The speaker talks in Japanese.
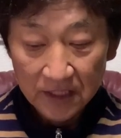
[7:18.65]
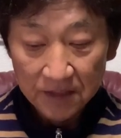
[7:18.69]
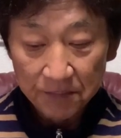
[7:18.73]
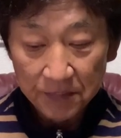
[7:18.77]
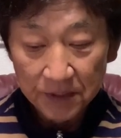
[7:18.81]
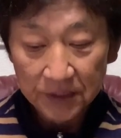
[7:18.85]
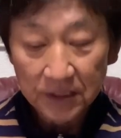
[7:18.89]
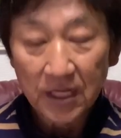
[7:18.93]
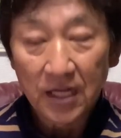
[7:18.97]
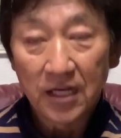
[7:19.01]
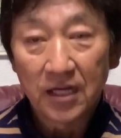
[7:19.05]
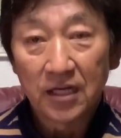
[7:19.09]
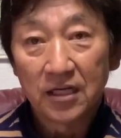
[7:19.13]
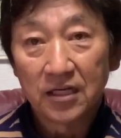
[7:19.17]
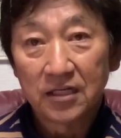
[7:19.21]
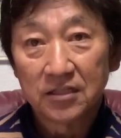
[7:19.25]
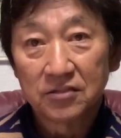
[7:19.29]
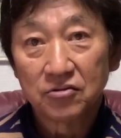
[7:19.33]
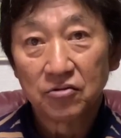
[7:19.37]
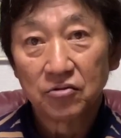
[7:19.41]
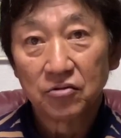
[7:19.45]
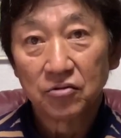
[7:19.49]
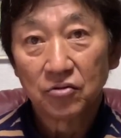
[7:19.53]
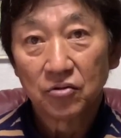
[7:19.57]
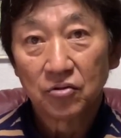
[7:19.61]
また
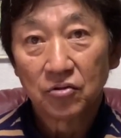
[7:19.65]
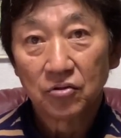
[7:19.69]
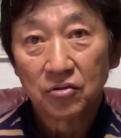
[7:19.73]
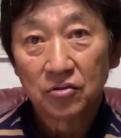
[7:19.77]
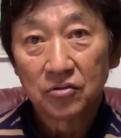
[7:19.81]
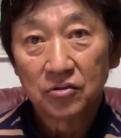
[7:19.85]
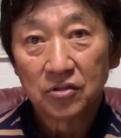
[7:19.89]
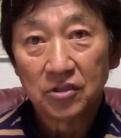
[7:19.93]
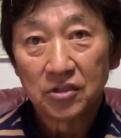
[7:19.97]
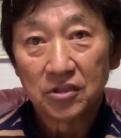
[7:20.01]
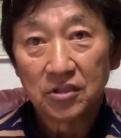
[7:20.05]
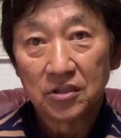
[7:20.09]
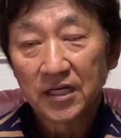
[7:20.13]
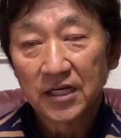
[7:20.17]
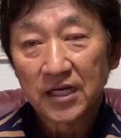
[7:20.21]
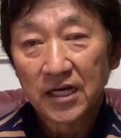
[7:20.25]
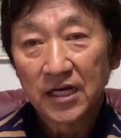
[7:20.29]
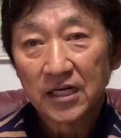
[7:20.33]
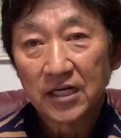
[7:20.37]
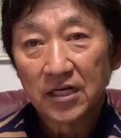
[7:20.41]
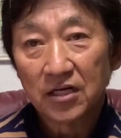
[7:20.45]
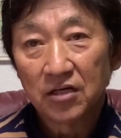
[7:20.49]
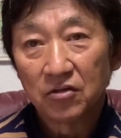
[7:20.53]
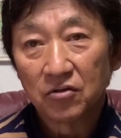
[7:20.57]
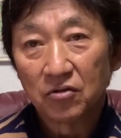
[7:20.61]
そういうところに考
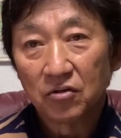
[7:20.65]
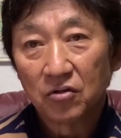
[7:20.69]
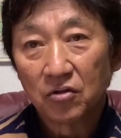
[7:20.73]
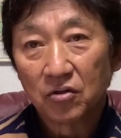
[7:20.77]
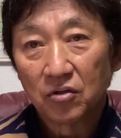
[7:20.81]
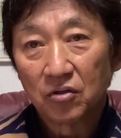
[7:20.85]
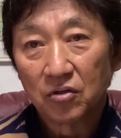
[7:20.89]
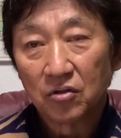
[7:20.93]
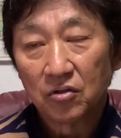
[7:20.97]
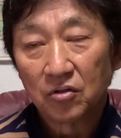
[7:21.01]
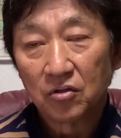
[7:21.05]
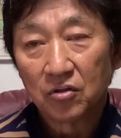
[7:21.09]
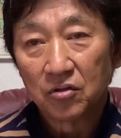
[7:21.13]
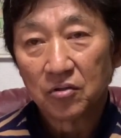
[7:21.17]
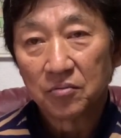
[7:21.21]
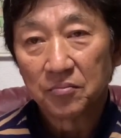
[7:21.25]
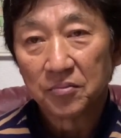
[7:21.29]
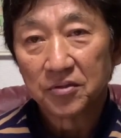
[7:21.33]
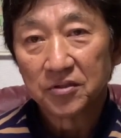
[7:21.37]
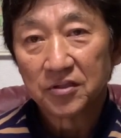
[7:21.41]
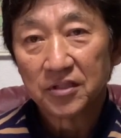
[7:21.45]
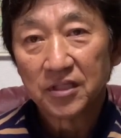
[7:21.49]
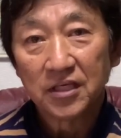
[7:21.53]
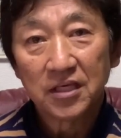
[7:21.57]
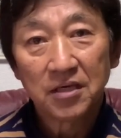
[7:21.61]
えを持っ
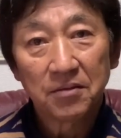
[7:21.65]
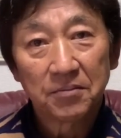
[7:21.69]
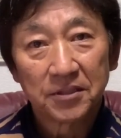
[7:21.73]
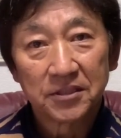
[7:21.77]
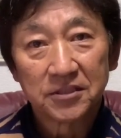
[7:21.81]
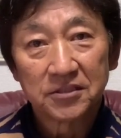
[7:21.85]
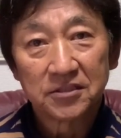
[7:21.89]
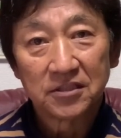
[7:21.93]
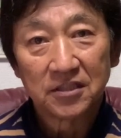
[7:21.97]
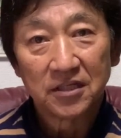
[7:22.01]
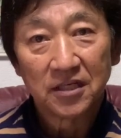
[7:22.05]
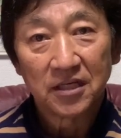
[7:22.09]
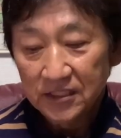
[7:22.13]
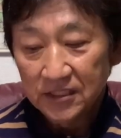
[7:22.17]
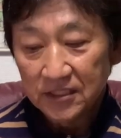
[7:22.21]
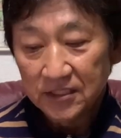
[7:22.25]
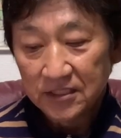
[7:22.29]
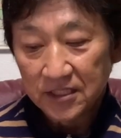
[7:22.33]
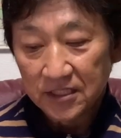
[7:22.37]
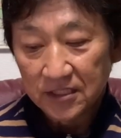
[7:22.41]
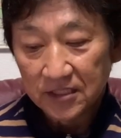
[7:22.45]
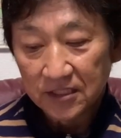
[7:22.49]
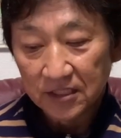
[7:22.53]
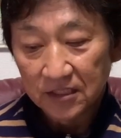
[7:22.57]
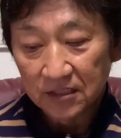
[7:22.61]
ていけばですねいい成
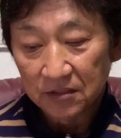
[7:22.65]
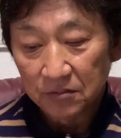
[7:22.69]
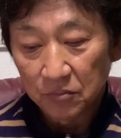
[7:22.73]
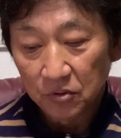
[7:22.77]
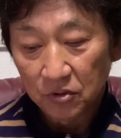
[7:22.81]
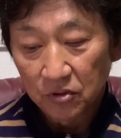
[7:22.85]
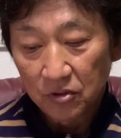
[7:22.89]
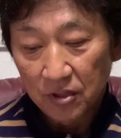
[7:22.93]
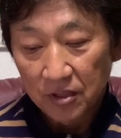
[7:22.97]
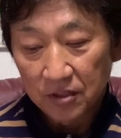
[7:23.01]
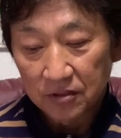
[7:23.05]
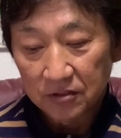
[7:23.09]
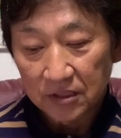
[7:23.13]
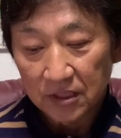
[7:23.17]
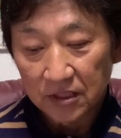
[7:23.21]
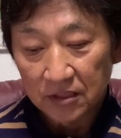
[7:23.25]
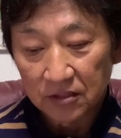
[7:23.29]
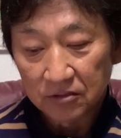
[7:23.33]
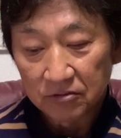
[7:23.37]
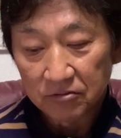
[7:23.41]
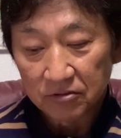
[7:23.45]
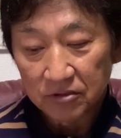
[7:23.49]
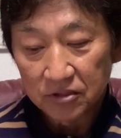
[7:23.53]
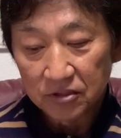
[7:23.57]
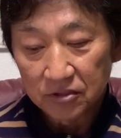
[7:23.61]
績に戻れる可能
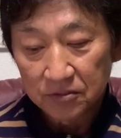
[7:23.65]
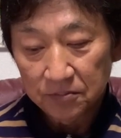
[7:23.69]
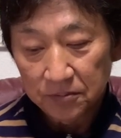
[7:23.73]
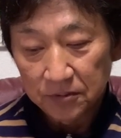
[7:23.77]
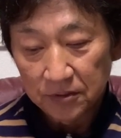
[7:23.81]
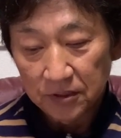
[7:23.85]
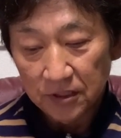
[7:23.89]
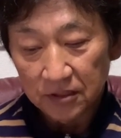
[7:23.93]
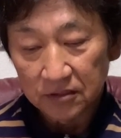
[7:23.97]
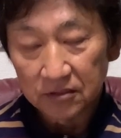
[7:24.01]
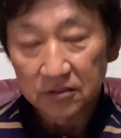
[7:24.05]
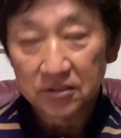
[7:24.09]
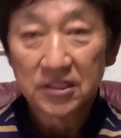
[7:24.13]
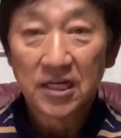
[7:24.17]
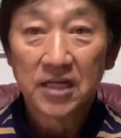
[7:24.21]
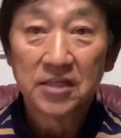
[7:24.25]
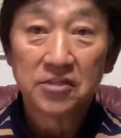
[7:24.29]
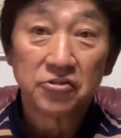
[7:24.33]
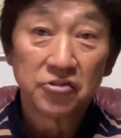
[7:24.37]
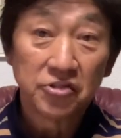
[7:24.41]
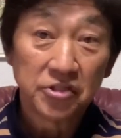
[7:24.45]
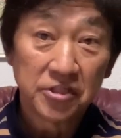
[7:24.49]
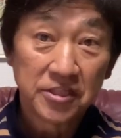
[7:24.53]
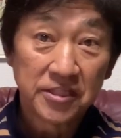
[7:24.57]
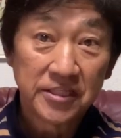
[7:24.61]
性は十分にある
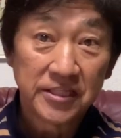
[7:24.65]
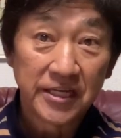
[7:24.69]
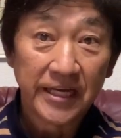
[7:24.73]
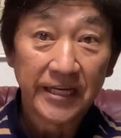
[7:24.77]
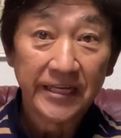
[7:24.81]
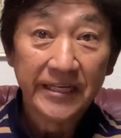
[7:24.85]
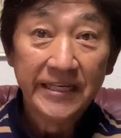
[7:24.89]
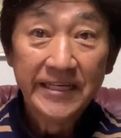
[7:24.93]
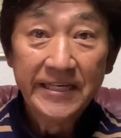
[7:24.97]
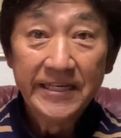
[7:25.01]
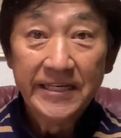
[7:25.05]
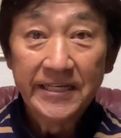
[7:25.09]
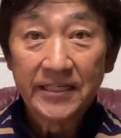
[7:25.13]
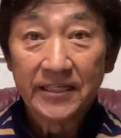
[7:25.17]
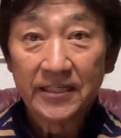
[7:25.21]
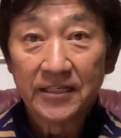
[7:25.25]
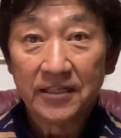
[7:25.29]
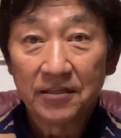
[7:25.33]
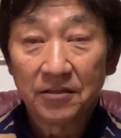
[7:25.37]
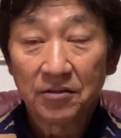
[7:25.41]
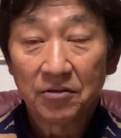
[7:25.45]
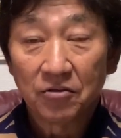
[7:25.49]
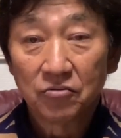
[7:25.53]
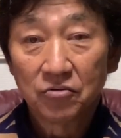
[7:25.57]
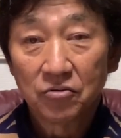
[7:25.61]
31歳、
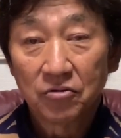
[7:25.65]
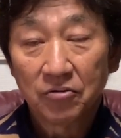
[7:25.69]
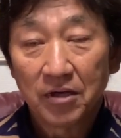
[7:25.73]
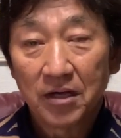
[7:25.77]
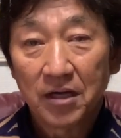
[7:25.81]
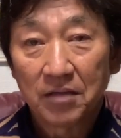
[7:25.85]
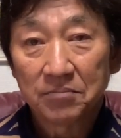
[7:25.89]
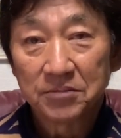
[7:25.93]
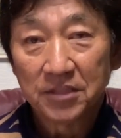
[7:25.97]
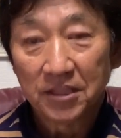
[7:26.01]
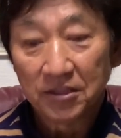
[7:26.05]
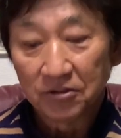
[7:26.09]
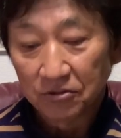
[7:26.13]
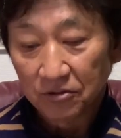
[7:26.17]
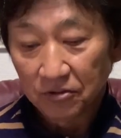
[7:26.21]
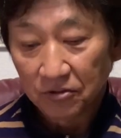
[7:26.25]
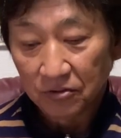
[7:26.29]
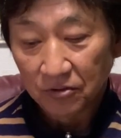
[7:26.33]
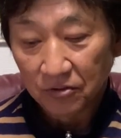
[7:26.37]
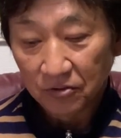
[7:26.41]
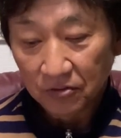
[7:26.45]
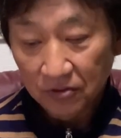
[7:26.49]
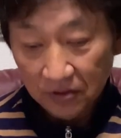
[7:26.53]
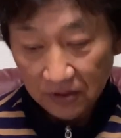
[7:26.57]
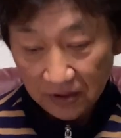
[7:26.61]
えー、本当は油の
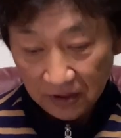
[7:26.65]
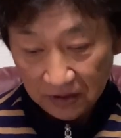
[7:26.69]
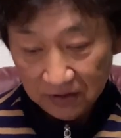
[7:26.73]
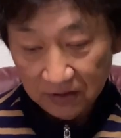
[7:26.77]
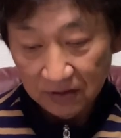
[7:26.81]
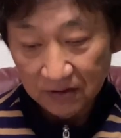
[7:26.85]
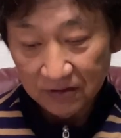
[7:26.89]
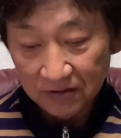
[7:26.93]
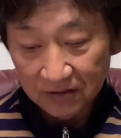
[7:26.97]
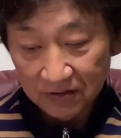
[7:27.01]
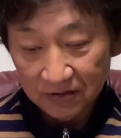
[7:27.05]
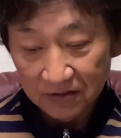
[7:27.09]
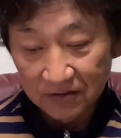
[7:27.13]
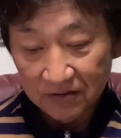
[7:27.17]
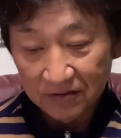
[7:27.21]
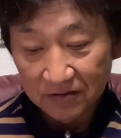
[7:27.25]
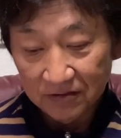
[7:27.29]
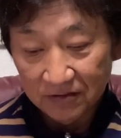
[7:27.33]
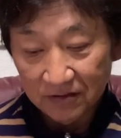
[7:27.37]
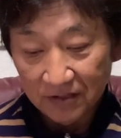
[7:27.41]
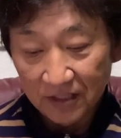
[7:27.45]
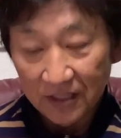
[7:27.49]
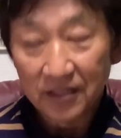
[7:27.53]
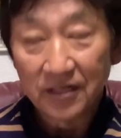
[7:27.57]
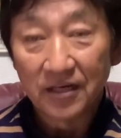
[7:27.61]
乗ってる
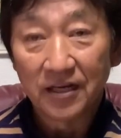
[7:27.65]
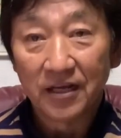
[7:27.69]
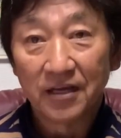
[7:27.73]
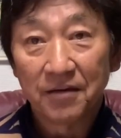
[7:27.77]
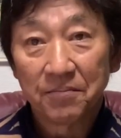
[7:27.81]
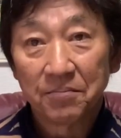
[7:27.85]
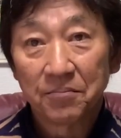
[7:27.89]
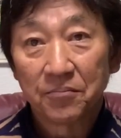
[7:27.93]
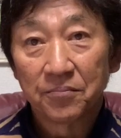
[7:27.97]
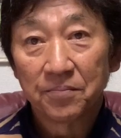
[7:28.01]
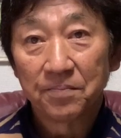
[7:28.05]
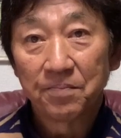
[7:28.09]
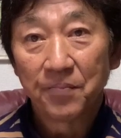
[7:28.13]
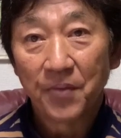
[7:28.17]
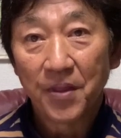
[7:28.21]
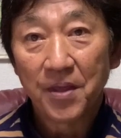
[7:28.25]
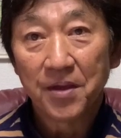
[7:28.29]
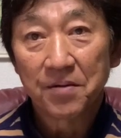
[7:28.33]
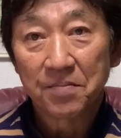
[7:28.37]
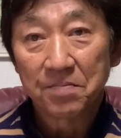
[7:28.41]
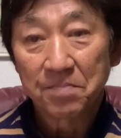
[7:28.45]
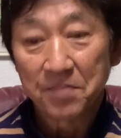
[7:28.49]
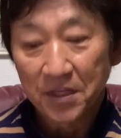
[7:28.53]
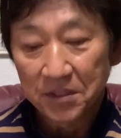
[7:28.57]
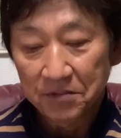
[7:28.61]
年齢
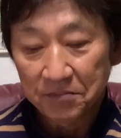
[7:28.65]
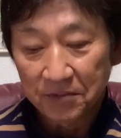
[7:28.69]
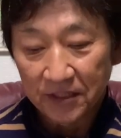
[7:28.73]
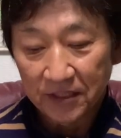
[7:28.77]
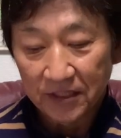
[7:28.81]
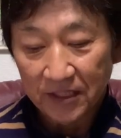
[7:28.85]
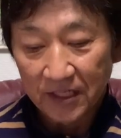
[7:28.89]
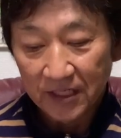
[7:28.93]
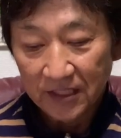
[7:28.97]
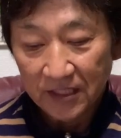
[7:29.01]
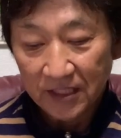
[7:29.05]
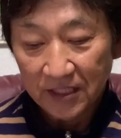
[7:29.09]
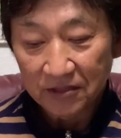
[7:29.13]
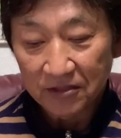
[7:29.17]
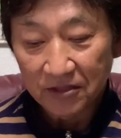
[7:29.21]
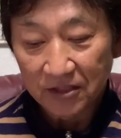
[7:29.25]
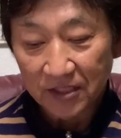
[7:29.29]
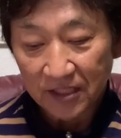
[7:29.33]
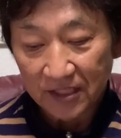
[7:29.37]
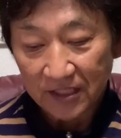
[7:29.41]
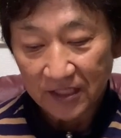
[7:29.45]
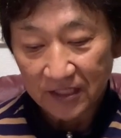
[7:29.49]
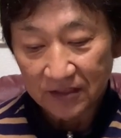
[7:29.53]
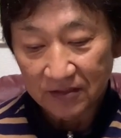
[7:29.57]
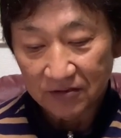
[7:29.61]
ねバリバリやらないといけ
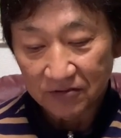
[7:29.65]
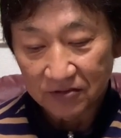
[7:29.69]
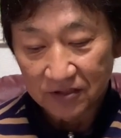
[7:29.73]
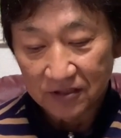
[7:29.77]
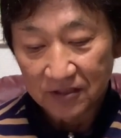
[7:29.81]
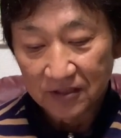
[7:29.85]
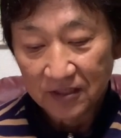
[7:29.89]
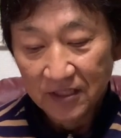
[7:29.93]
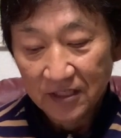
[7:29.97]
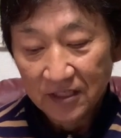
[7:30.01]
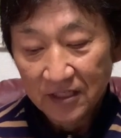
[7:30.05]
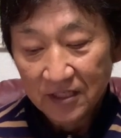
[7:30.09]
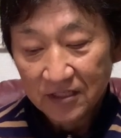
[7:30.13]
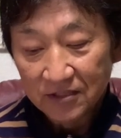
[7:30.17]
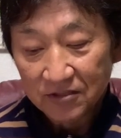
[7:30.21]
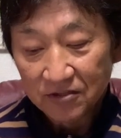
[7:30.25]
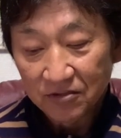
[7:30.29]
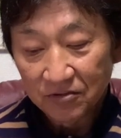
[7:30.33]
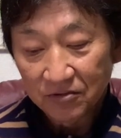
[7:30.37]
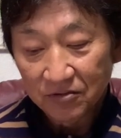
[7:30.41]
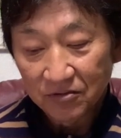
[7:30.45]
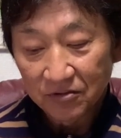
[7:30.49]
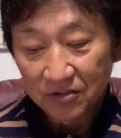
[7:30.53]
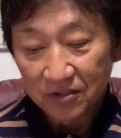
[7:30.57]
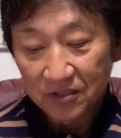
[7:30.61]
ない年そういう
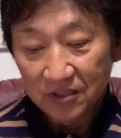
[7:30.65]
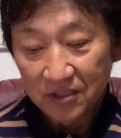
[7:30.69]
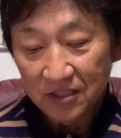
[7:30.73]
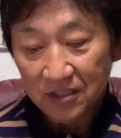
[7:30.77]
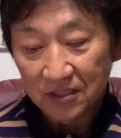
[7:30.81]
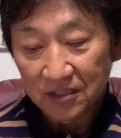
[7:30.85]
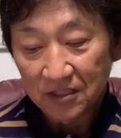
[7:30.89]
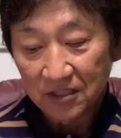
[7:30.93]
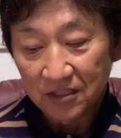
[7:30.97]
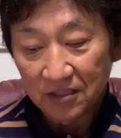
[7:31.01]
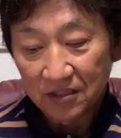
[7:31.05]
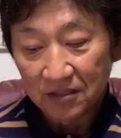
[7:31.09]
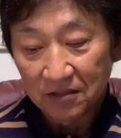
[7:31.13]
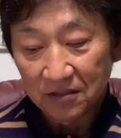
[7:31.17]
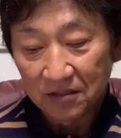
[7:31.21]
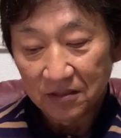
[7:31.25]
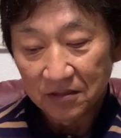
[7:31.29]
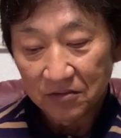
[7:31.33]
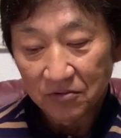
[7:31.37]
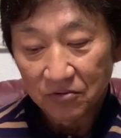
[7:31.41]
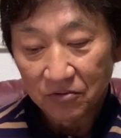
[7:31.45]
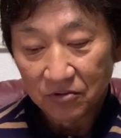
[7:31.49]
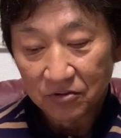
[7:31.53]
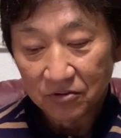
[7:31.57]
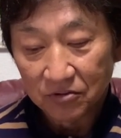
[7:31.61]
時に、えー、
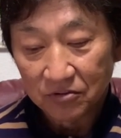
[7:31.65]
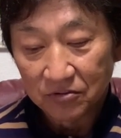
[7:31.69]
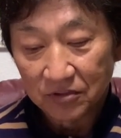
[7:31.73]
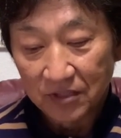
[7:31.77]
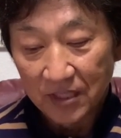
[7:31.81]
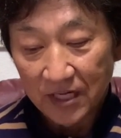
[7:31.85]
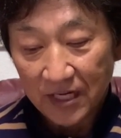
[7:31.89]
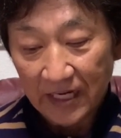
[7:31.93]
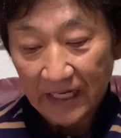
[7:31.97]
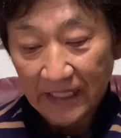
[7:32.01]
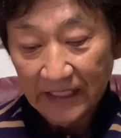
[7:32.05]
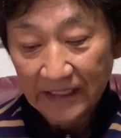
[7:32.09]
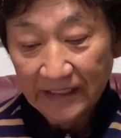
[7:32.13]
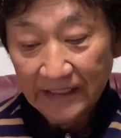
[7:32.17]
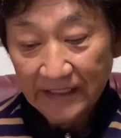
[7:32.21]
こういうふうな、